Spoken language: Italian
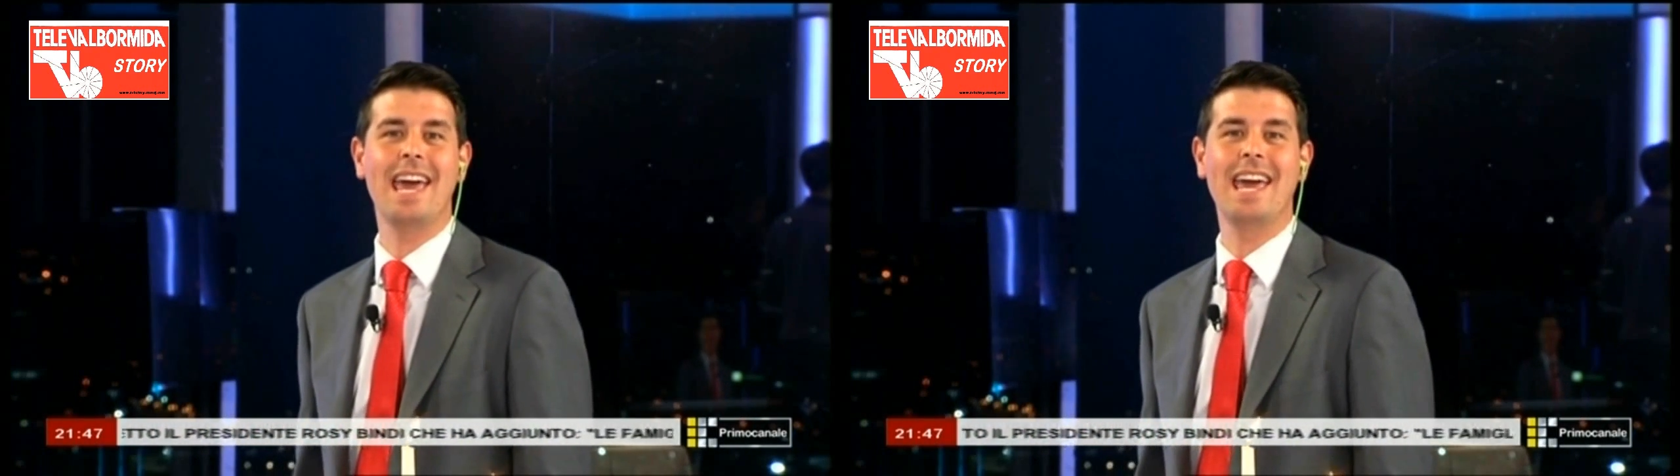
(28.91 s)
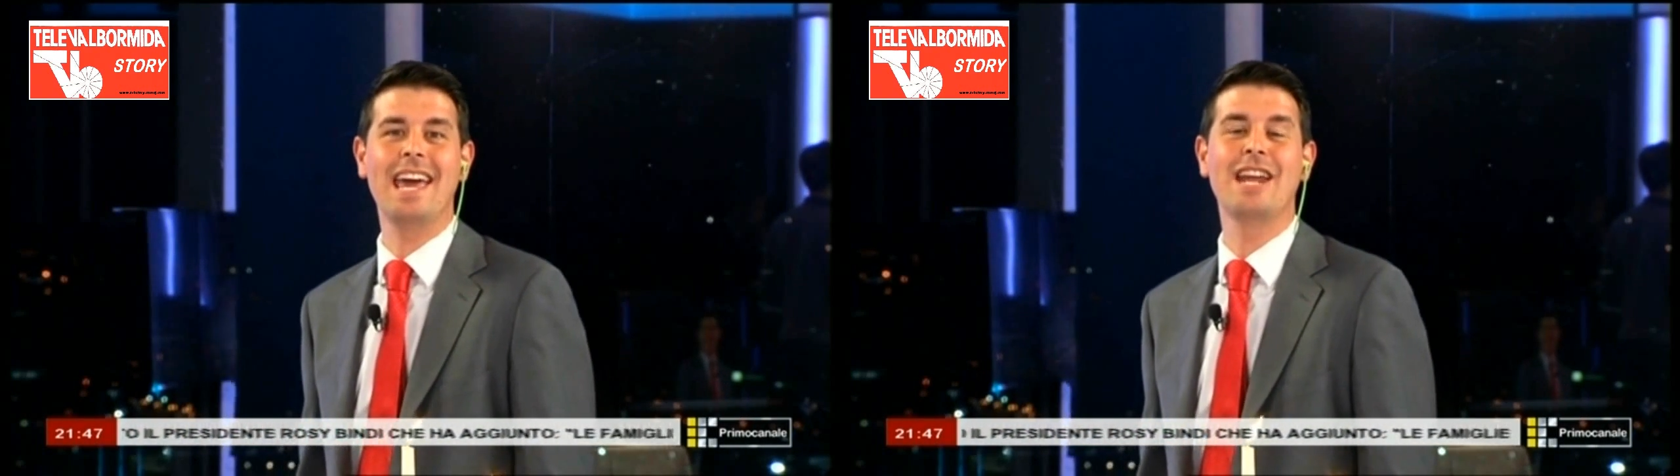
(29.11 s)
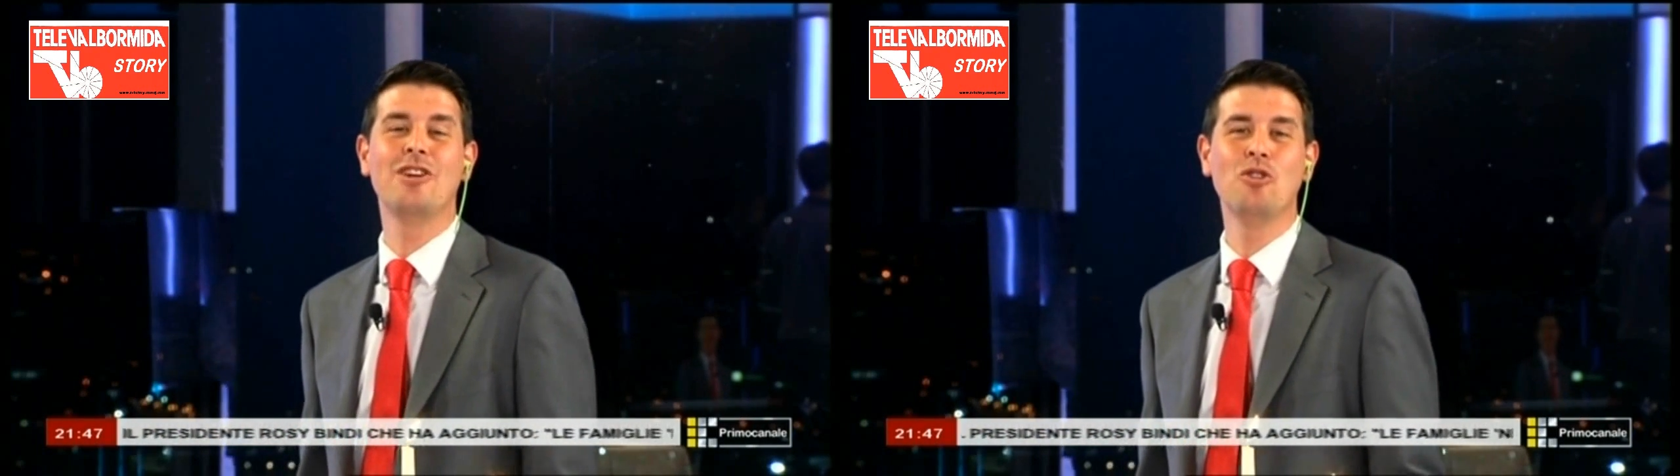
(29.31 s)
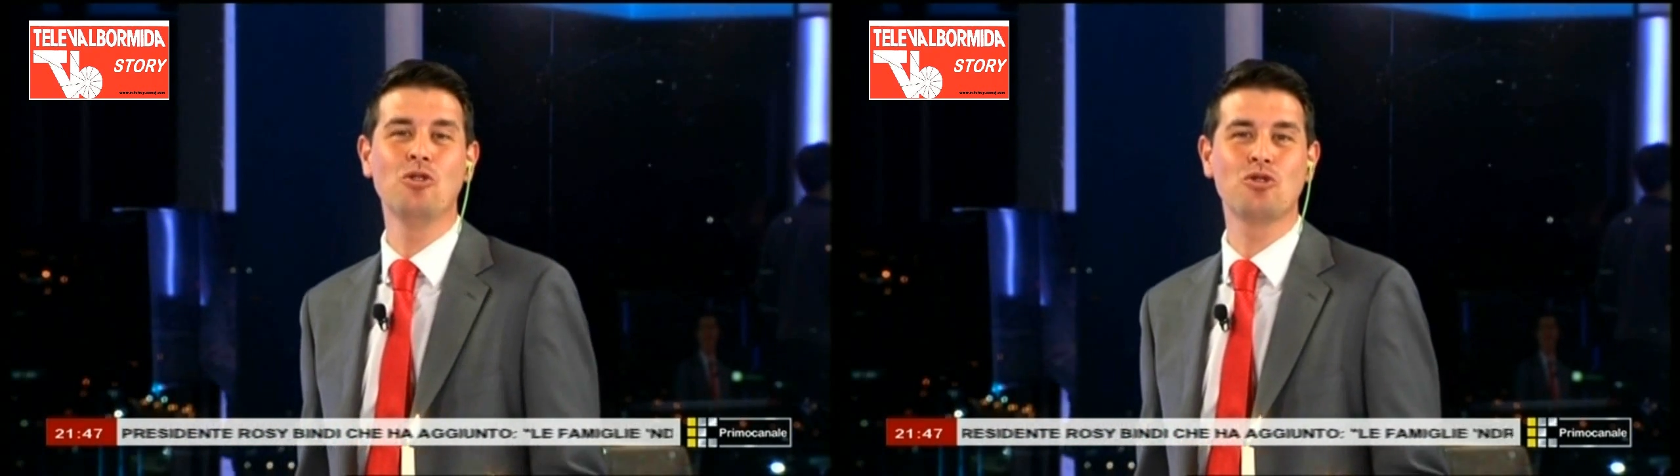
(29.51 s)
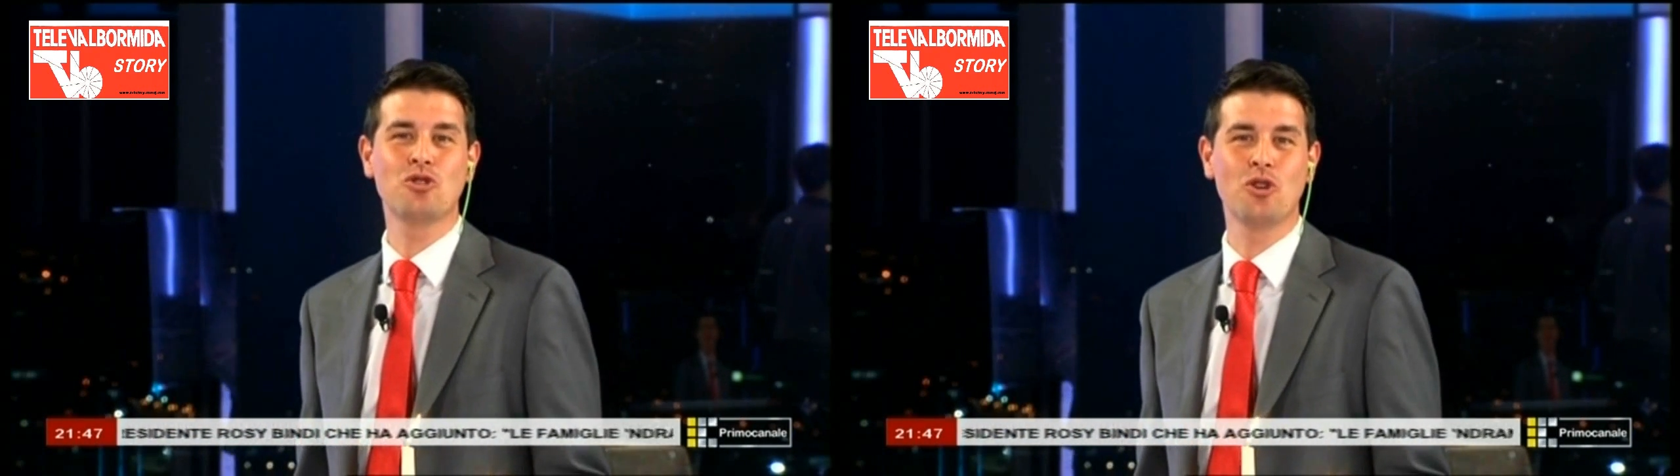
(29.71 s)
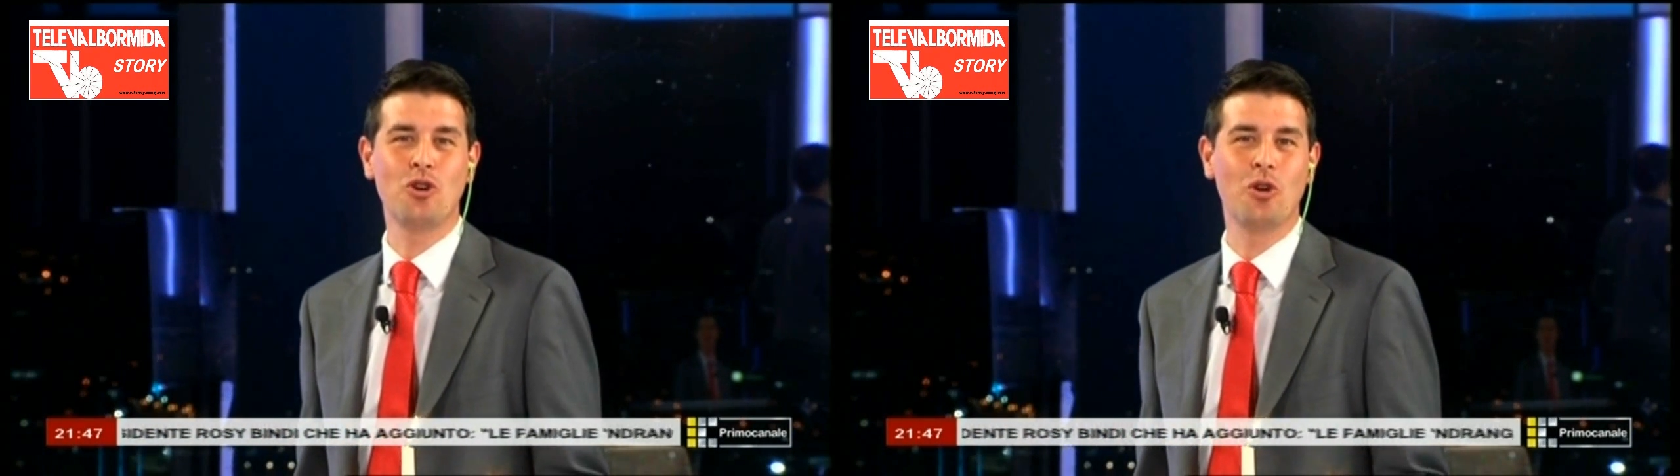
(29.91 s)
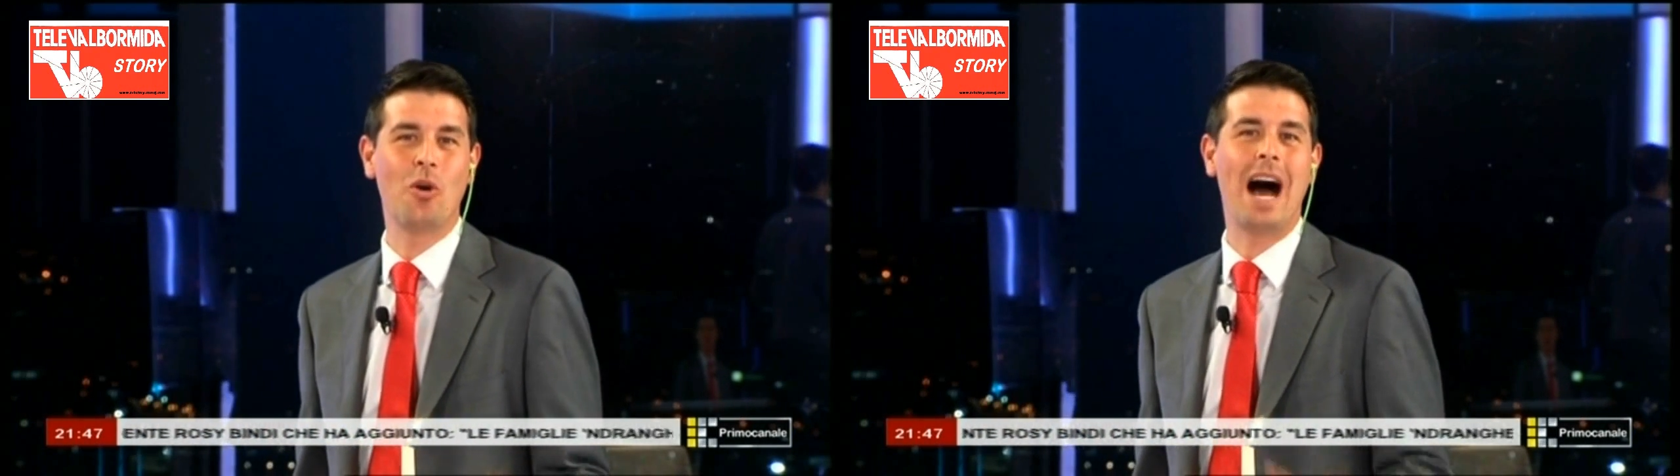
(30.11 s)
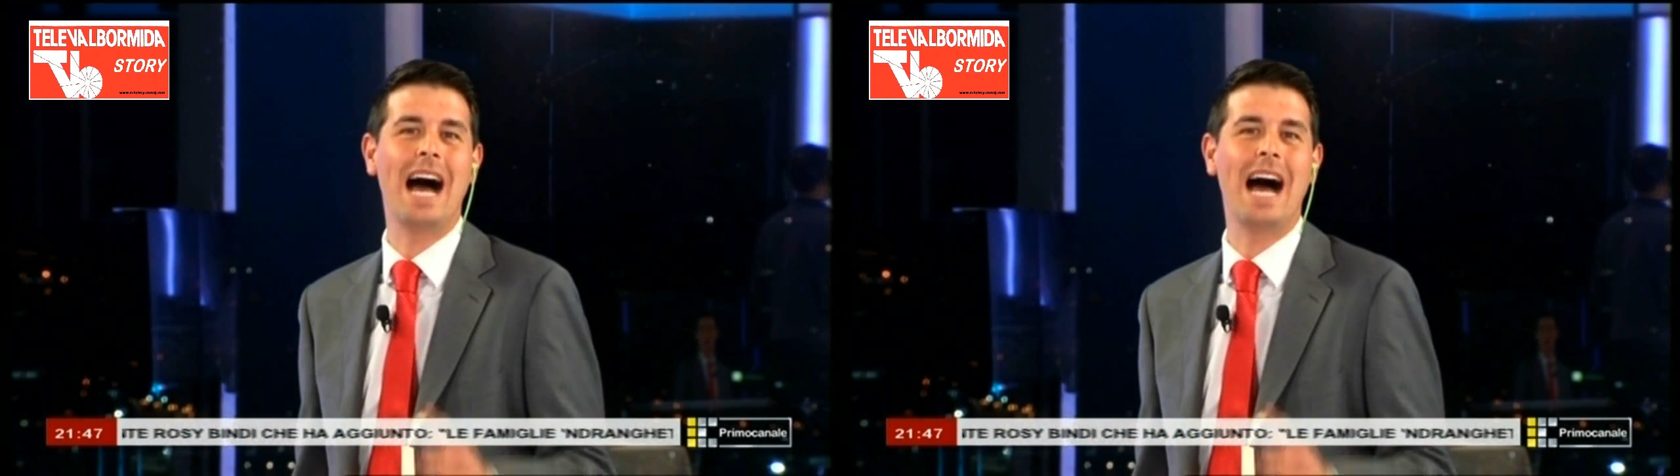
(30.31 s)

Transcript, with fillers: e non solo,